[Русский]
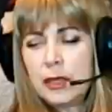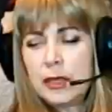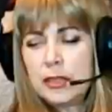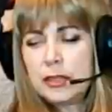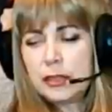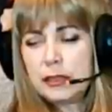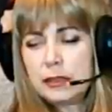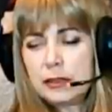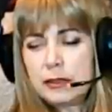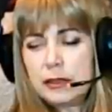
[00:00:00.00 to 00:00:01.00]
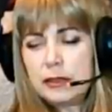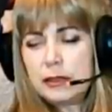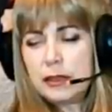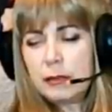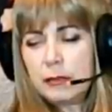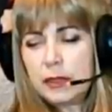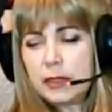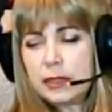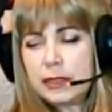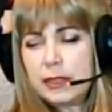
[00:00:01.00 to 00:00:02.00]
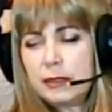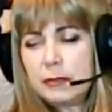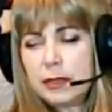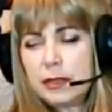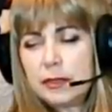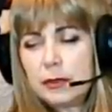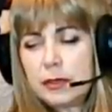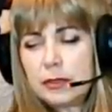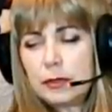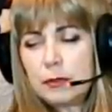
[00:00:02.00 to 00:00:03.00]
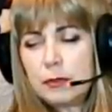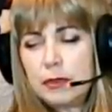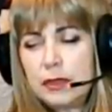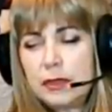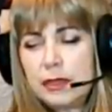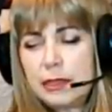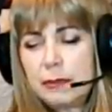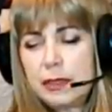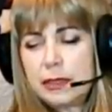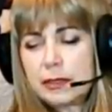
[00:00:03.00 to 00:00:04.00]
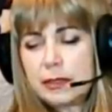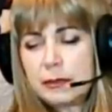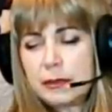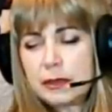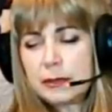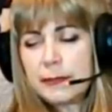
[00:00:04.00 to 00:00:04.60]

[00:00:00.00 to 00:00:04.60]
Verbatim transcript: считать какие-то там микросхемы или что-то, чтобы да. было на Земле, скажем так.